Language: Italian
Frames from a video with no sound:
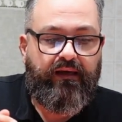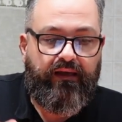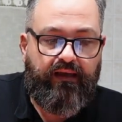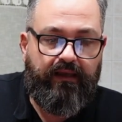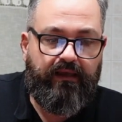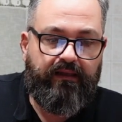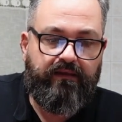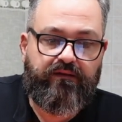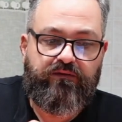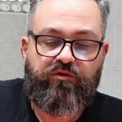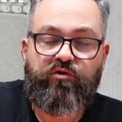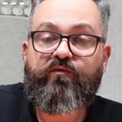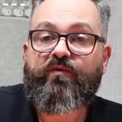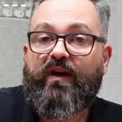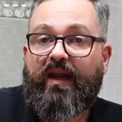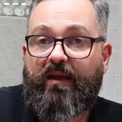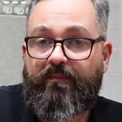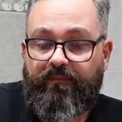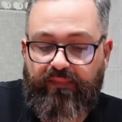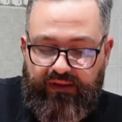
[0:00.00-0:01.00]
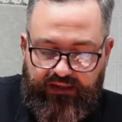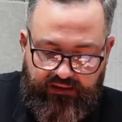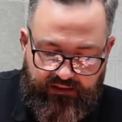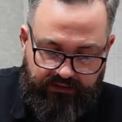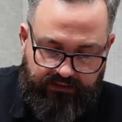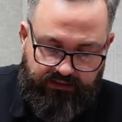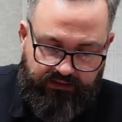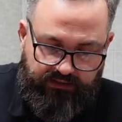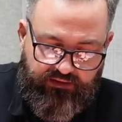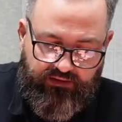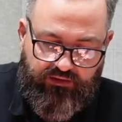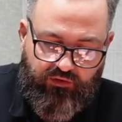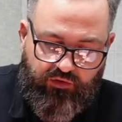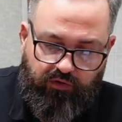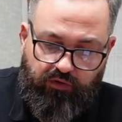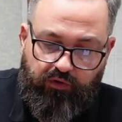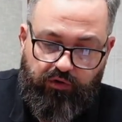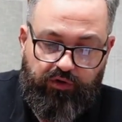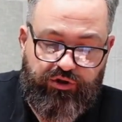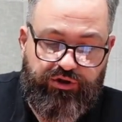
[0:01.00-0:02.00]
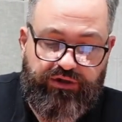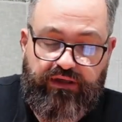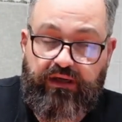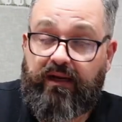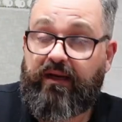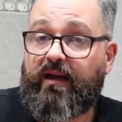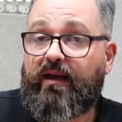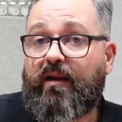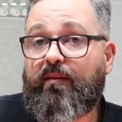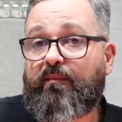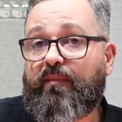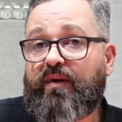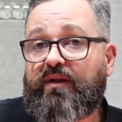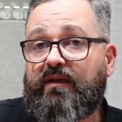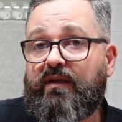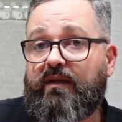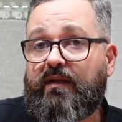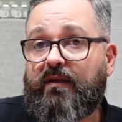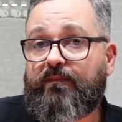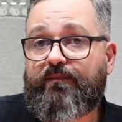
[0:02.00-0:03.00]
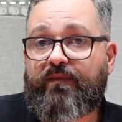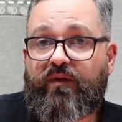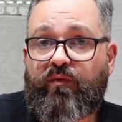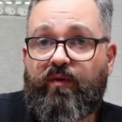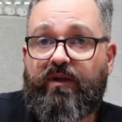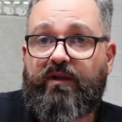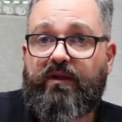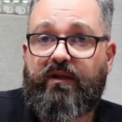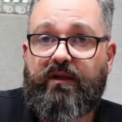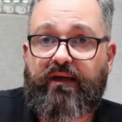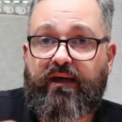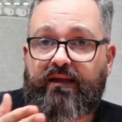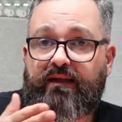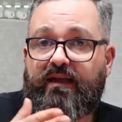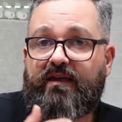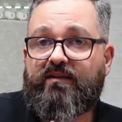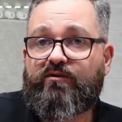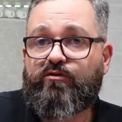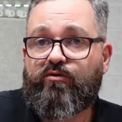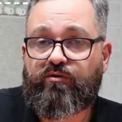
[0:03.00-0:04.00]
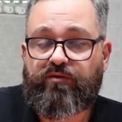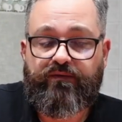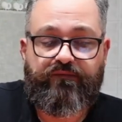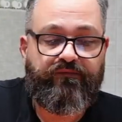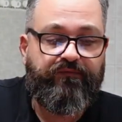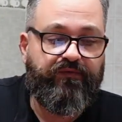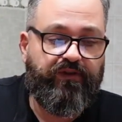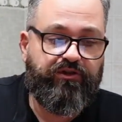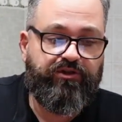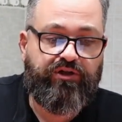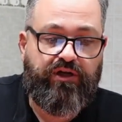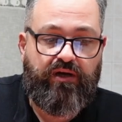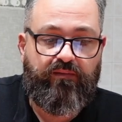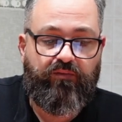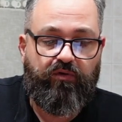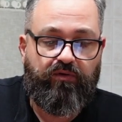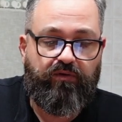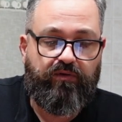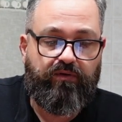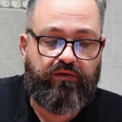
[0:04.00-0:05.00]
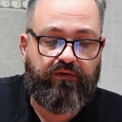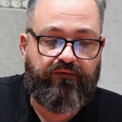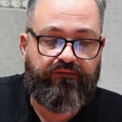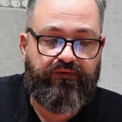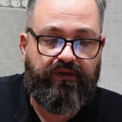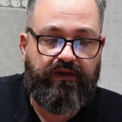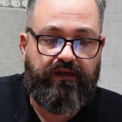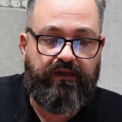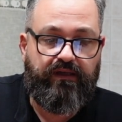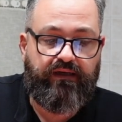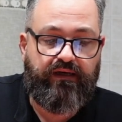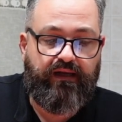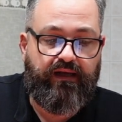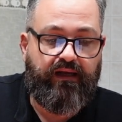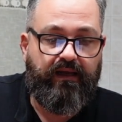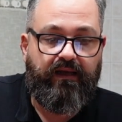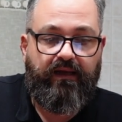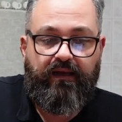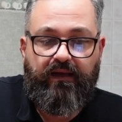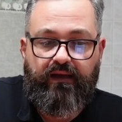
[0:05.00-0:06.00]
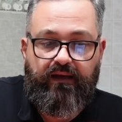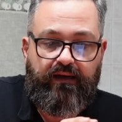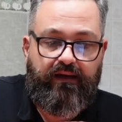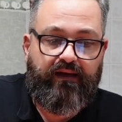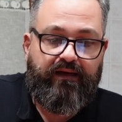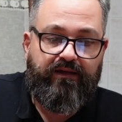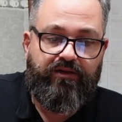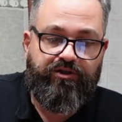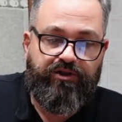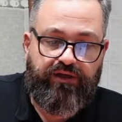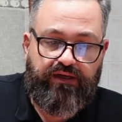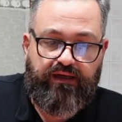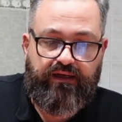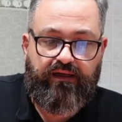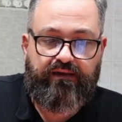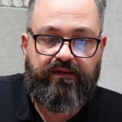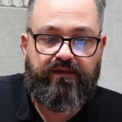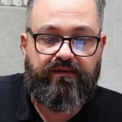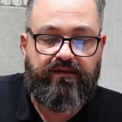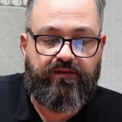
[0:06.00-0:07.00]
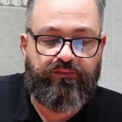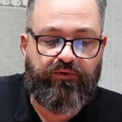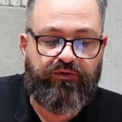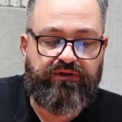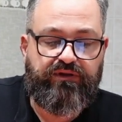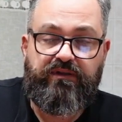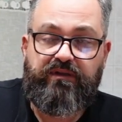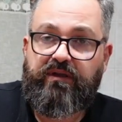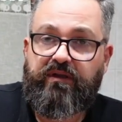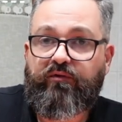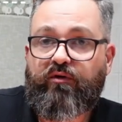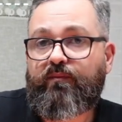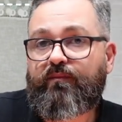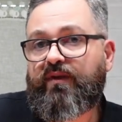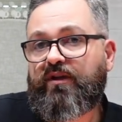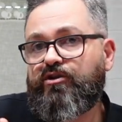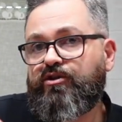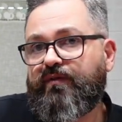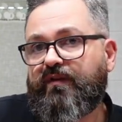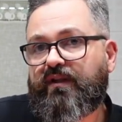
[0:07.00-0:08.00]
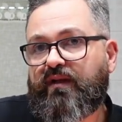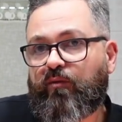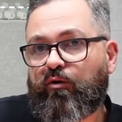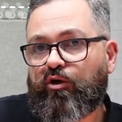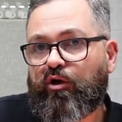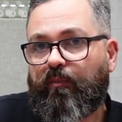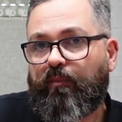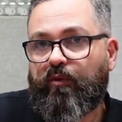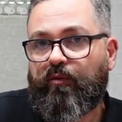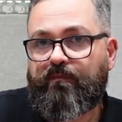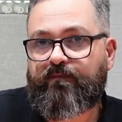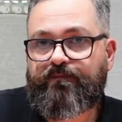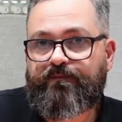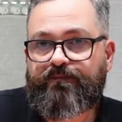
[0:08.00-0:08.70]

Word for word: e dovrebbe riconoscere le lampadine. Quindi adesso facciamo finire la ricerca del dispositivo e ci vediamo dopo.